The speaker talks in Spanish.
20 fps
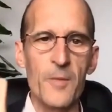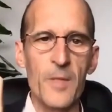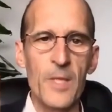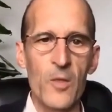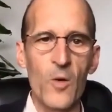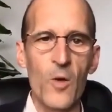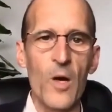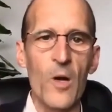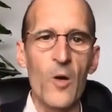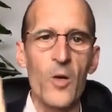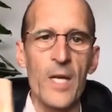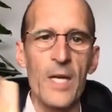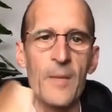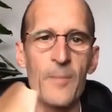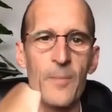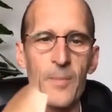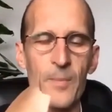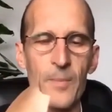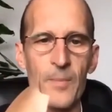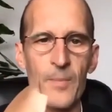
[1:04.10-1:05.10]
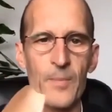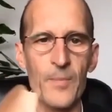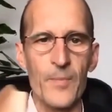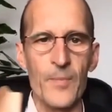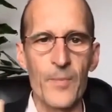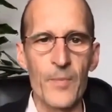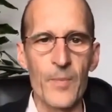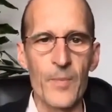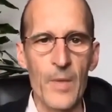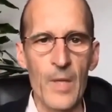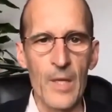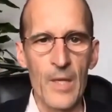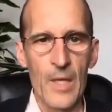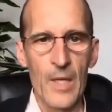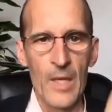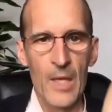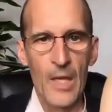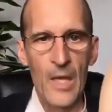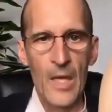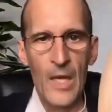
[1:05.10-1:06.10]
viendo ahora.
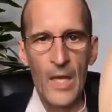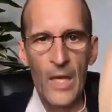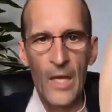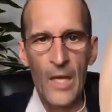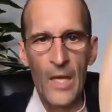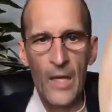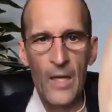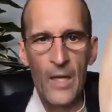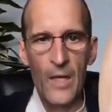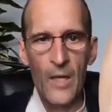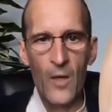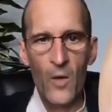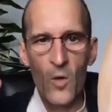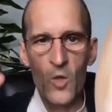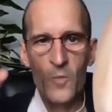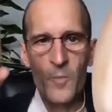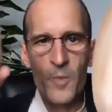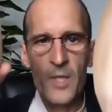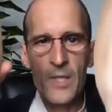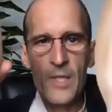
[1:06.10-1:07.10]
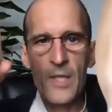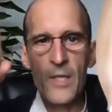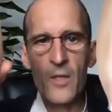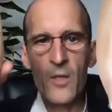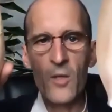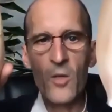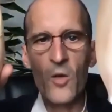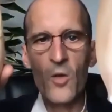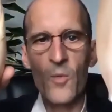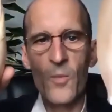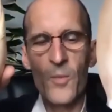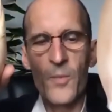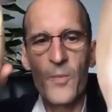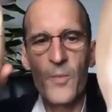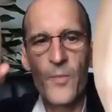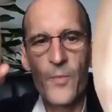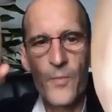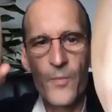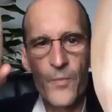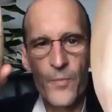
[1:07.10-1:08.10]
Sí. Os
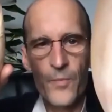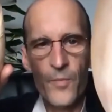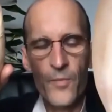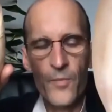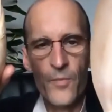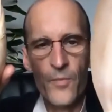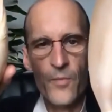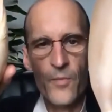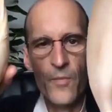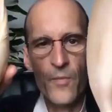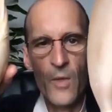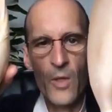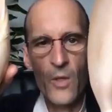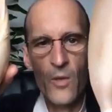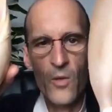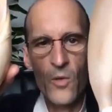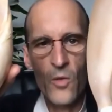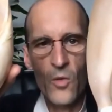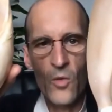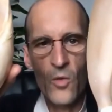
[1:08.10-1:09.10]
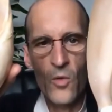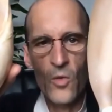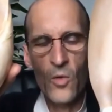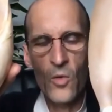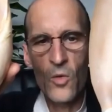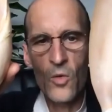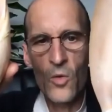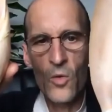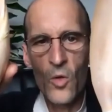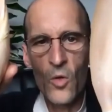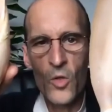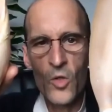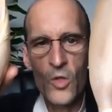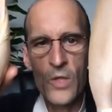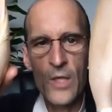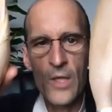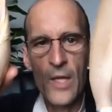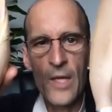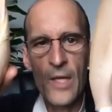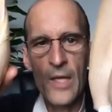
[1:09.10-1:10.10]
presento
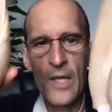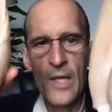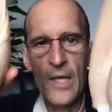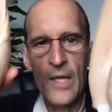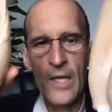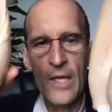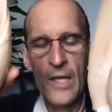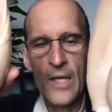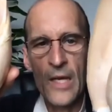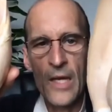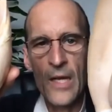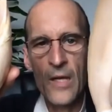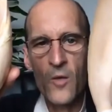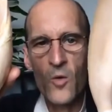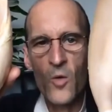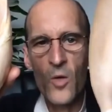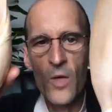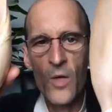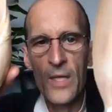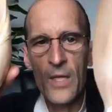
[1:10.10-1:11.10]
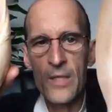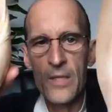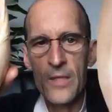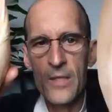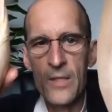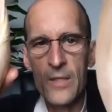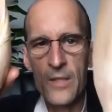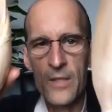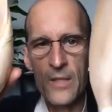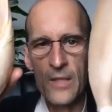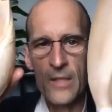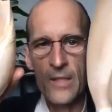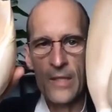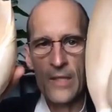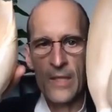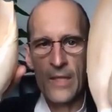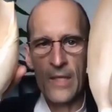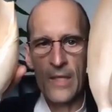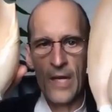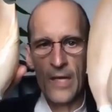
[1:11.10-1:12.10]
dos eh, caracolas
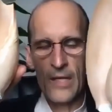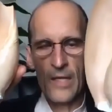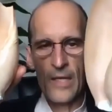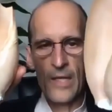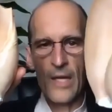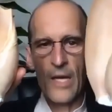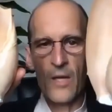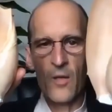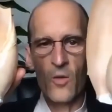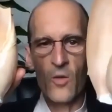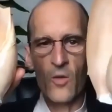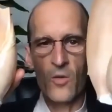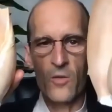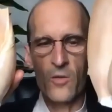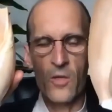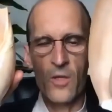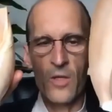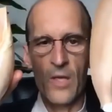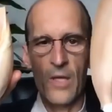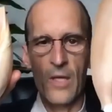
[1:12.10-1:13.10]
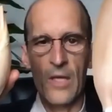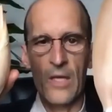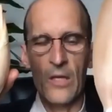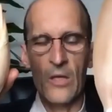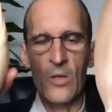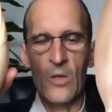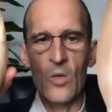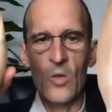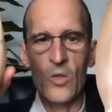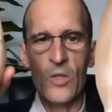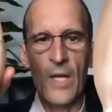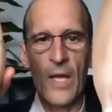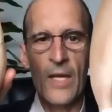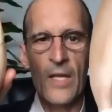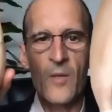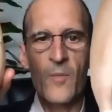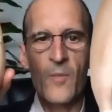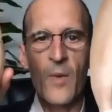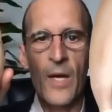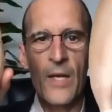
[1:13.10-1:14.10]
que han creado eh, dos
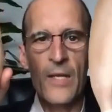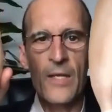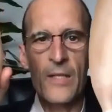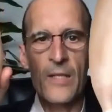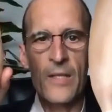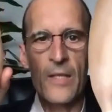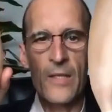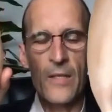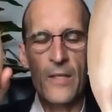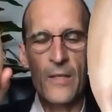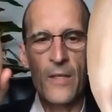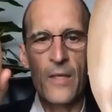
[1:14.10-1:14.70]
animales